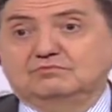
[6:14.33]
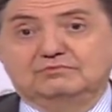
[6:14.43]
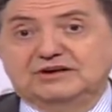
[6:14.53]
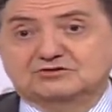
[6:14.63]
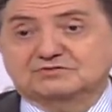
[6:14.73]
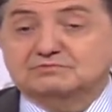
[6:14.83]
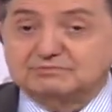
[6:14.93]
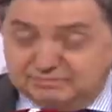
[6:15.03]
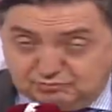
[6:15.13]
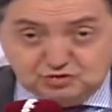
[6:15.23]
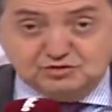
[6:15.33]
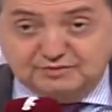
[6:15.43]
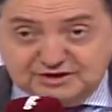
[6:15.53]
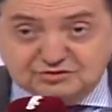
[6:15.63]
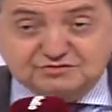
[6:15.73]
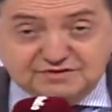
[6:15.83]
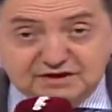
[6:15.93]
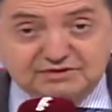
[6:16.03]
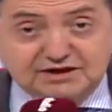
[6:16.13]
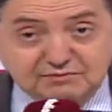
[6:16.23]
menos, mucho menos
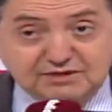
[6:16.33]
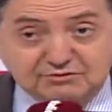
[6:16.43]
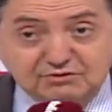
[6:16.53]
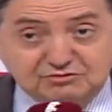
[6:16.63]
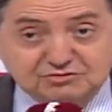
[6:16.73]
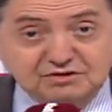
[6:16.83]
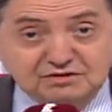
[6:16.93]
fiable que Marruecos.